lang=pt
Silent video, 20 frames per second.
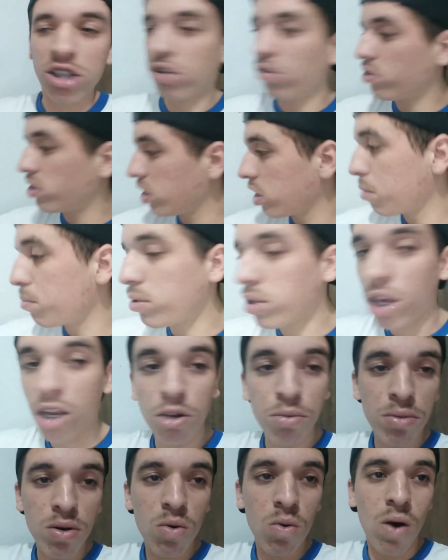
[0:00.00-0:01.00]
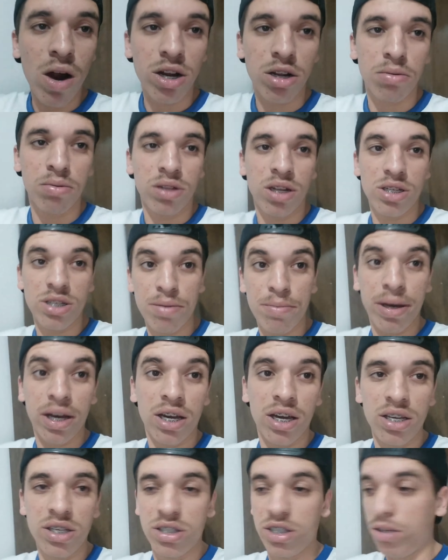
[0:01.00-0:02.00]
Acho que eu vou tentar montar aqui no meu quarto, vou trazer a
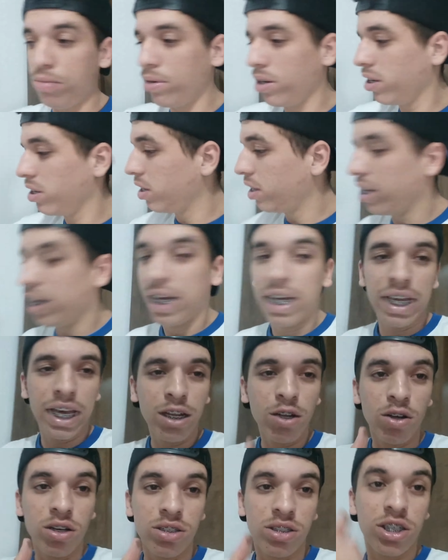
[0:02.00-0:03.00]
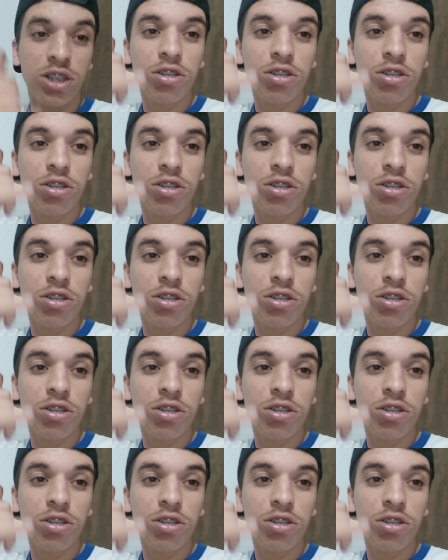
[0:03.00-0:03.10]
bike aqui em cima e é nóis.